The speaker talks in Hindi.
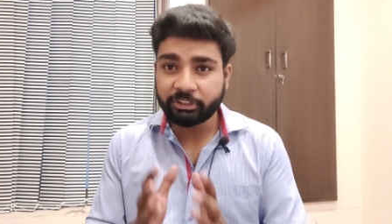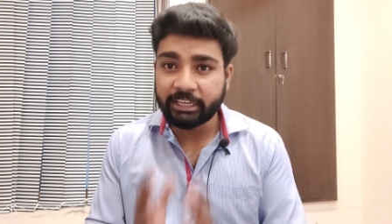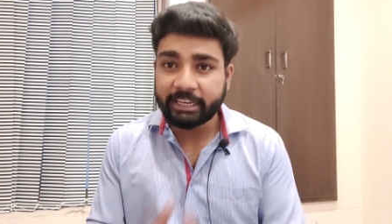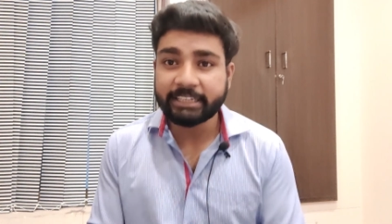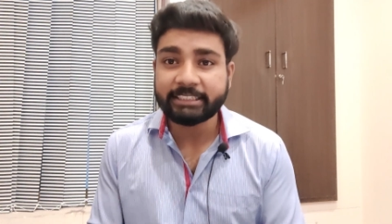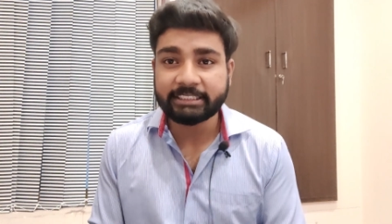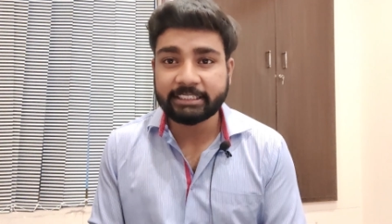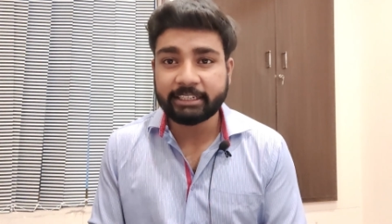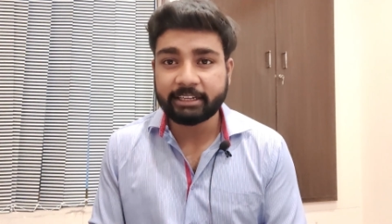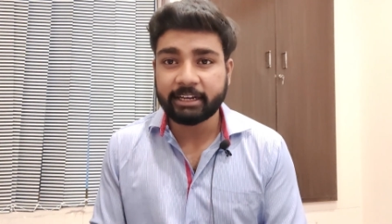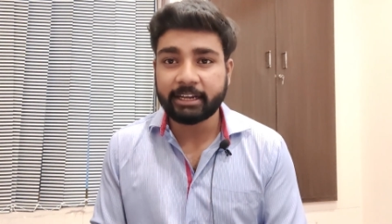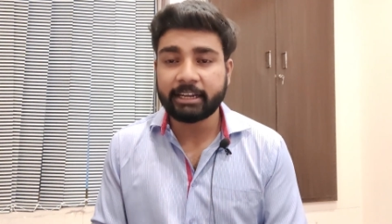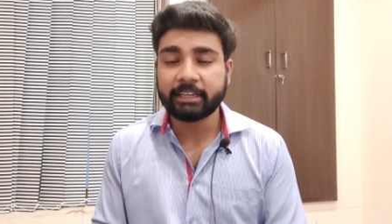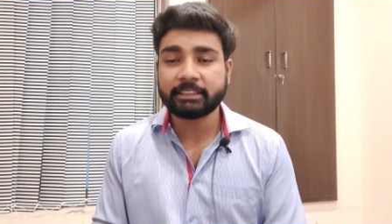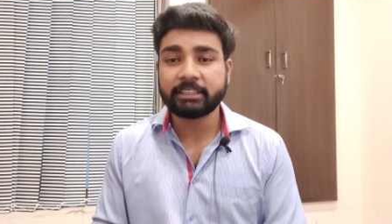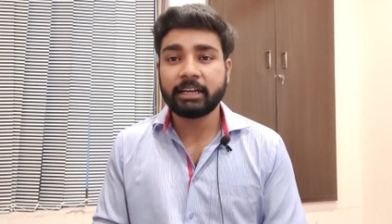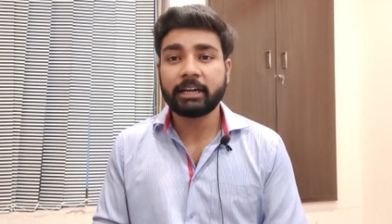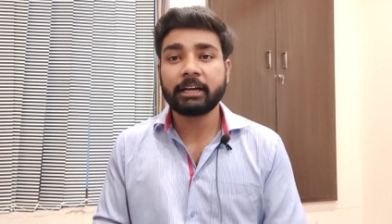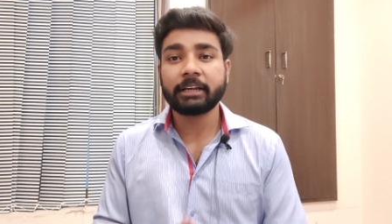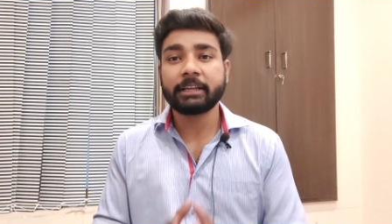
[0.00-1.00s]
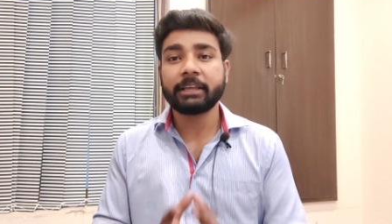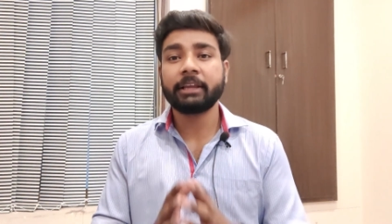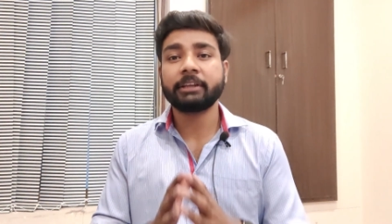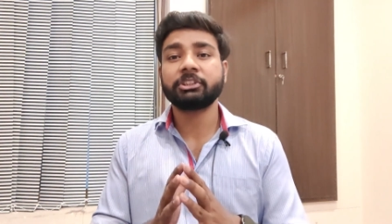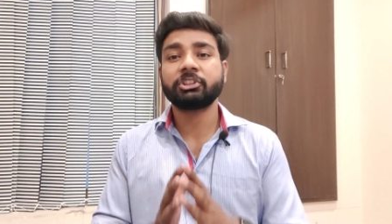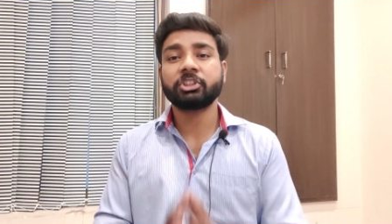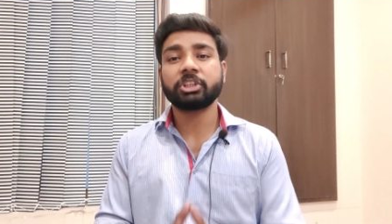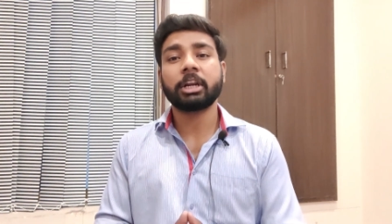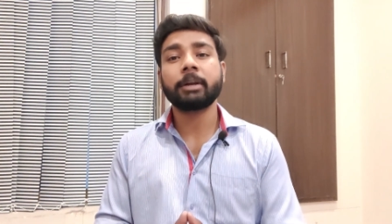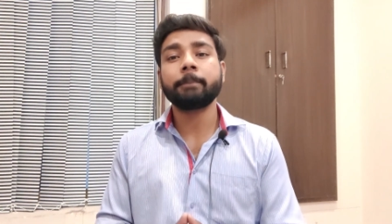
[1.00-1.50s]
ये सिखाया था कि
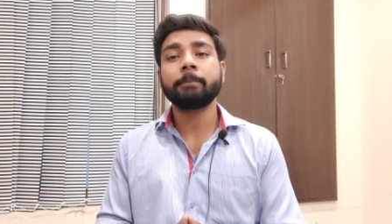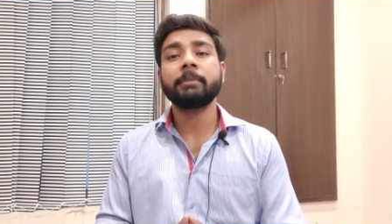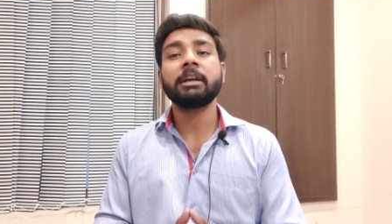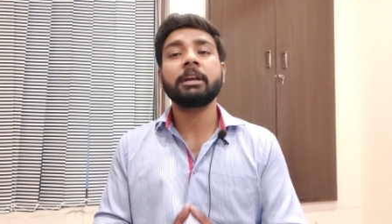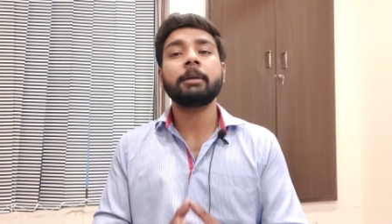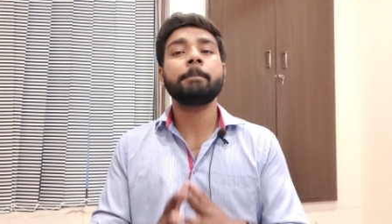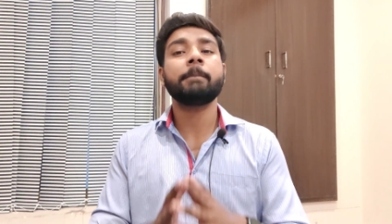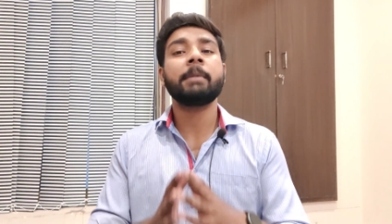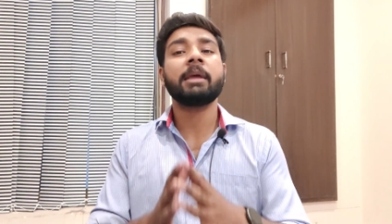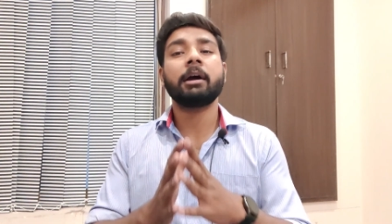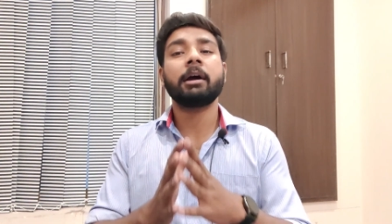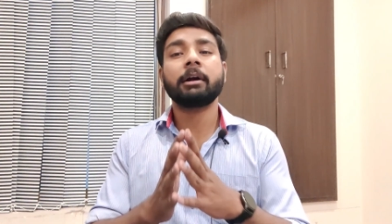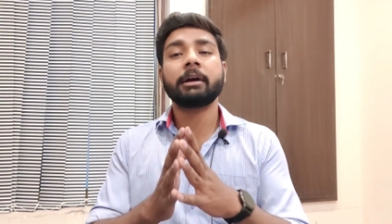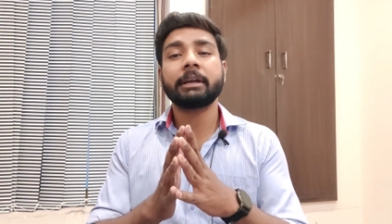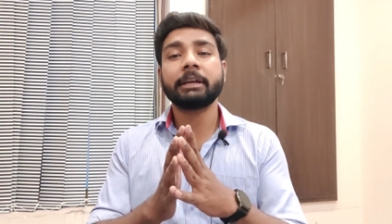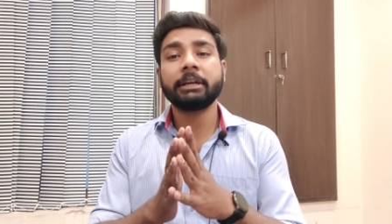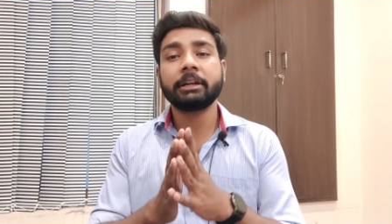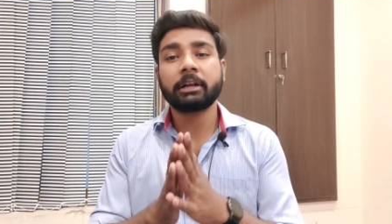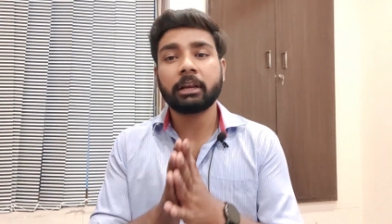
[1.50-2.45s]
जर्मन में अगर